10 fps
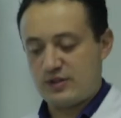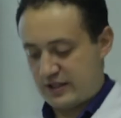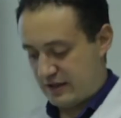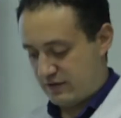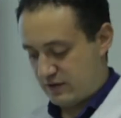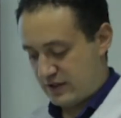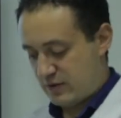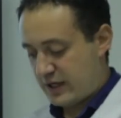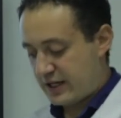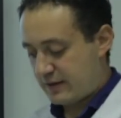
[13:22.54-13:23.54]
mi teléfono
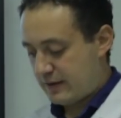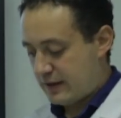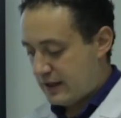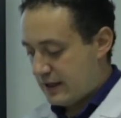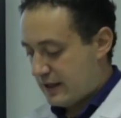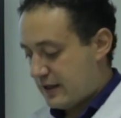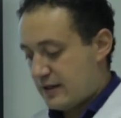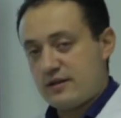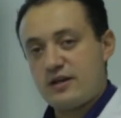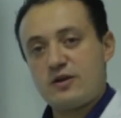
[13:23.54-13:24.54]
celular.
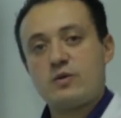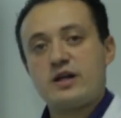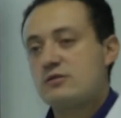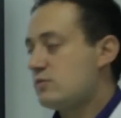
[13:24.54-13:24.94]
De igual,